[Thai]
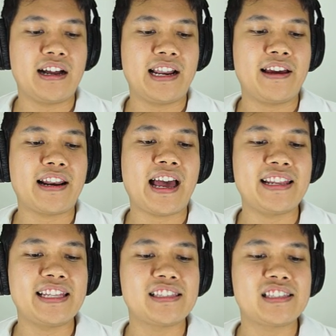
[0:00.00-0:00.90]
อะไรไล
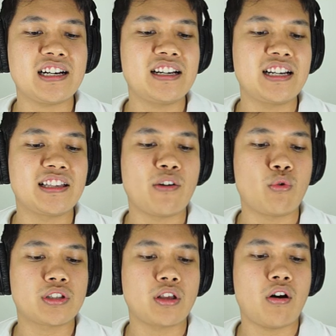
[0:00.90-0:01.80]
น์เรนเจอร์
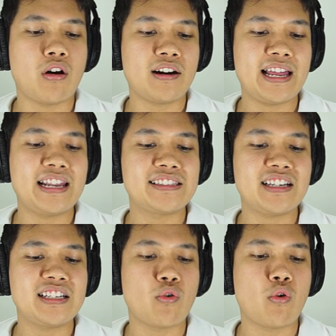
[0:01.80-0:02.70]
162ไลน์เรน
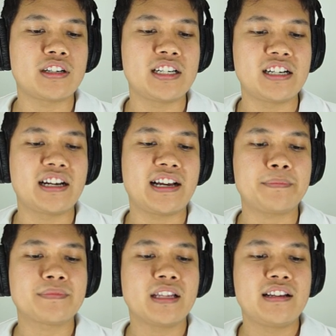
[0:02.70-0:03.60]
เจอร์161นะครับ